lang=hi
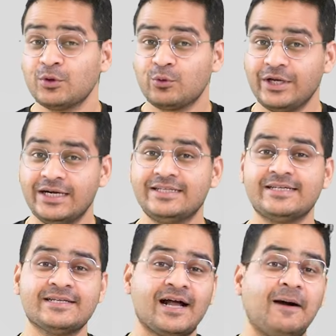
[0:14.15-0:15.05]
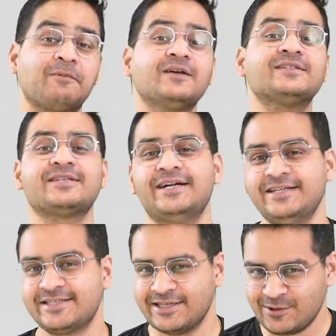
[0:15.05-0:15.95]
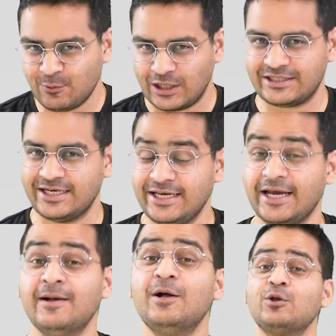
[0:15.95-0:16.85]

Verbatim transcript: तो ये डिसीजन आपका सही डिसीजन होना चाहिए